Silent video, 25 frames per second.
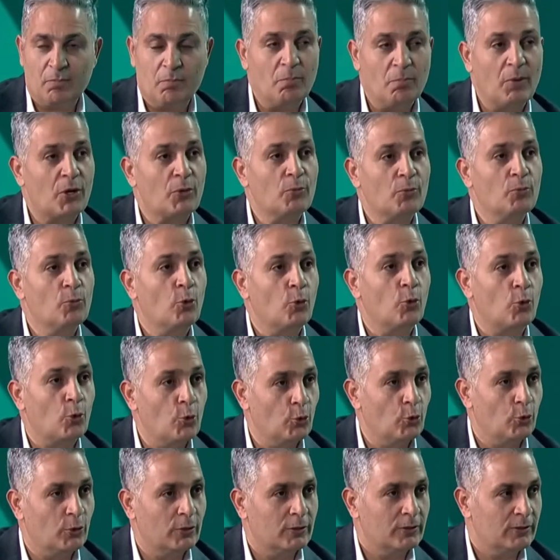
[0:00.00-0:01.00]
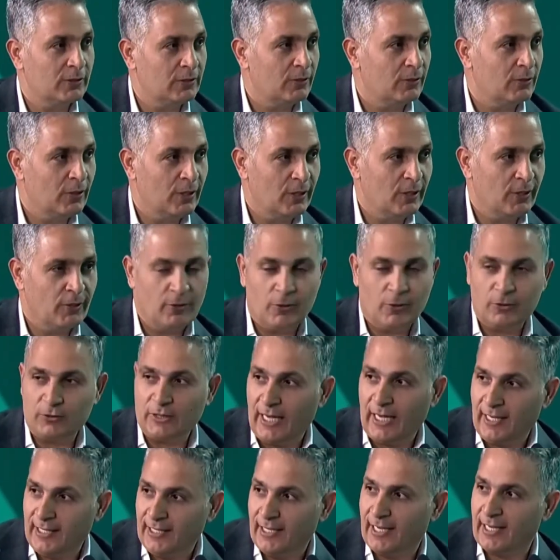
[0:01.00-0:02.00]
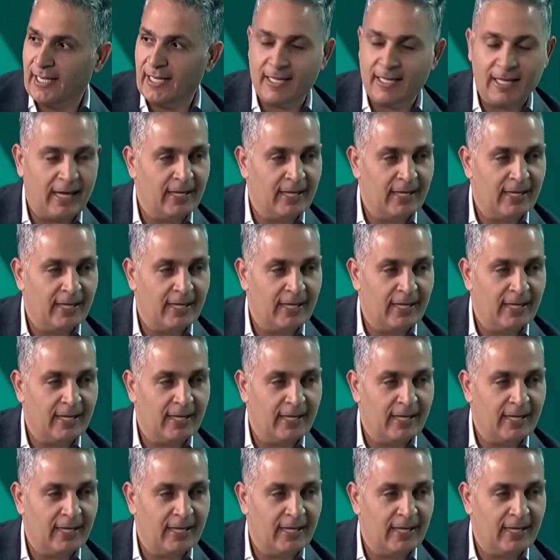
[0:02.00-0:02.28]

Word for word: مرموقون آه، تحية